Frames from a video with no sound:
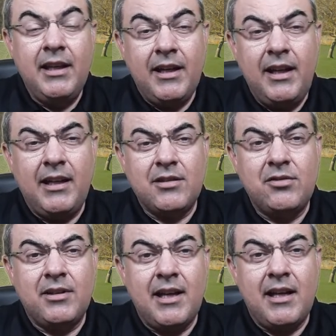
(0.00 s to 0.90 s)

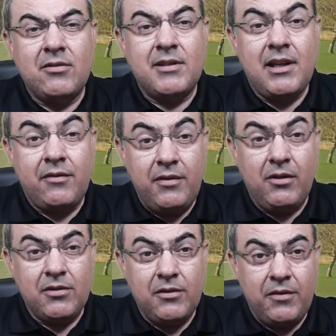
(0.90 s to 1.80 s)
relacionados à
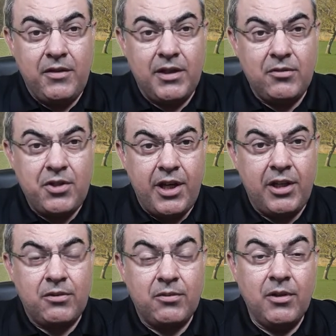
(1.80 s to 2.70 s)
filosofia do
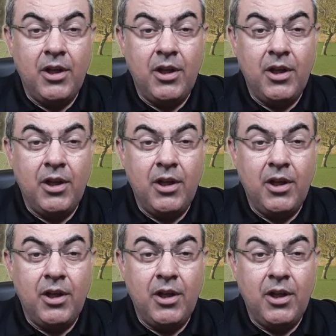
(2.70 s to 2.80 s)
direito.